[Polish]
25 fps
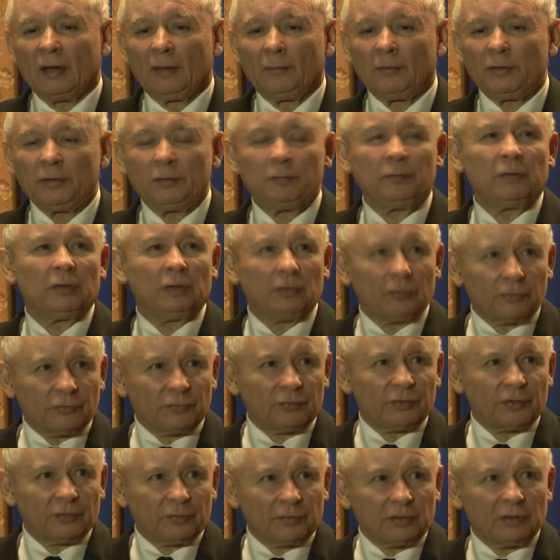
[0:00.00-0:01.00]
Myśmy mieli
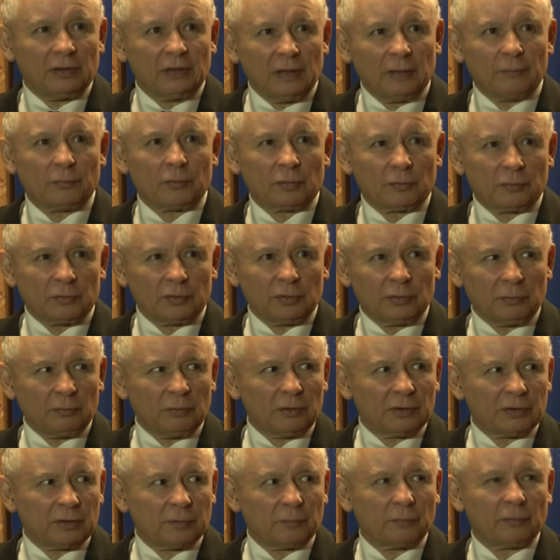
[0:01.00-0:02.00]
oczywiście wtedy lepszą
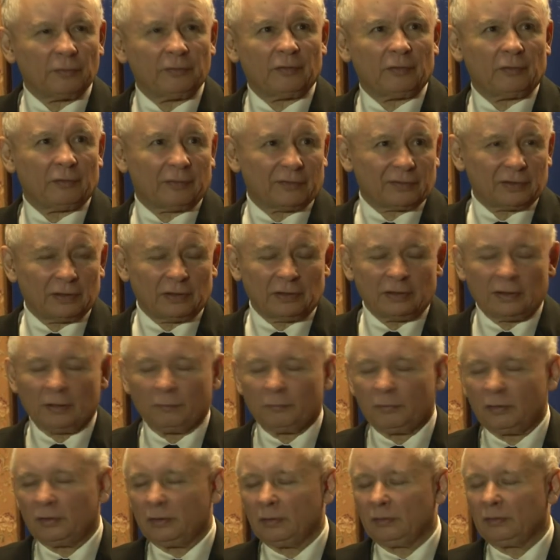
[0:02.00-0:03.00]
sytuację pod wieloma
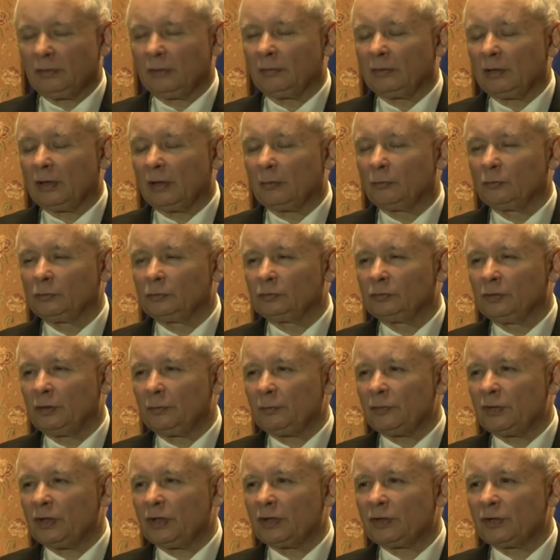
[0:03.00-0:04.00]
względami, nikt temu
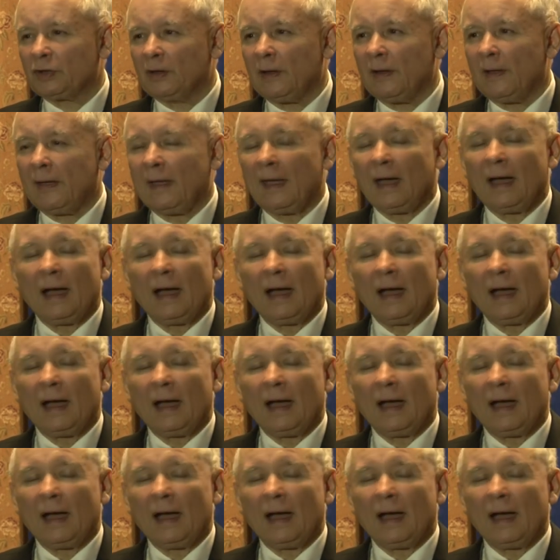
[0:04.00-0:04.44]
nie przeczę,